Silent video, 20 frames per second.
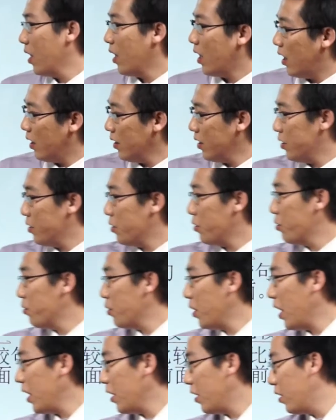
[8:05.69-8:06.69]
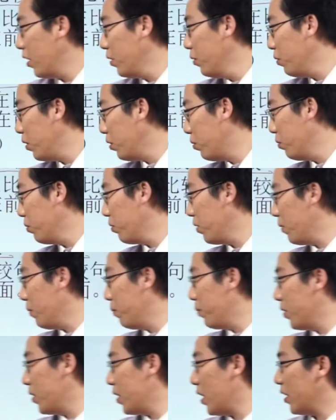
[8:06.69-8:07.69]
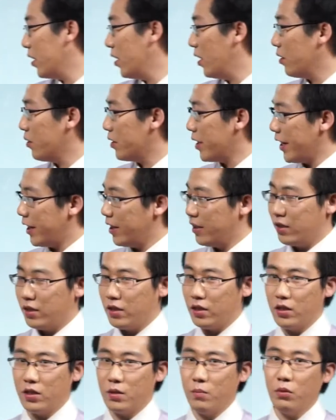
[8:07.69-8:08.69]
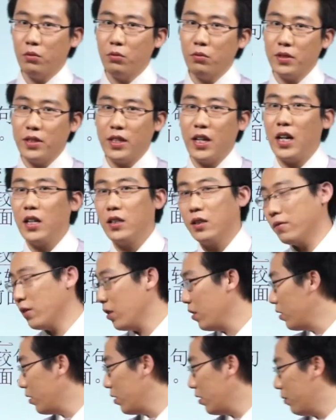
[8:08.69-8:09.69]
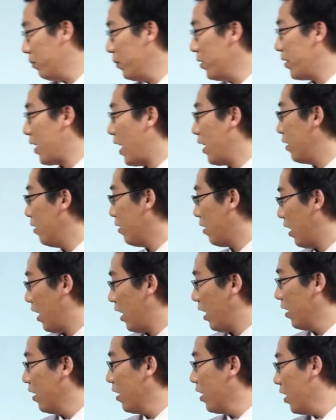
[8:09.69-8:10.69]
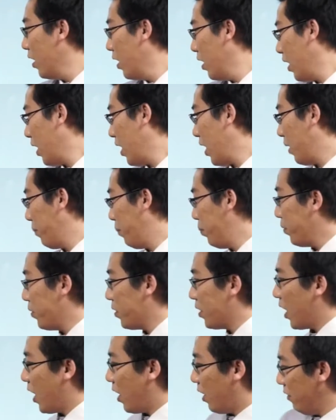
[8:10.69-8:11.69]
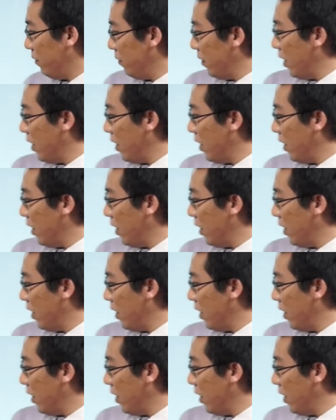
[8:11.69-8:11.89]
好，也就是说啊，很多同学们不知道 yellow jacket 是个什么东西啊，以为是个什么夹克啊啊，不知道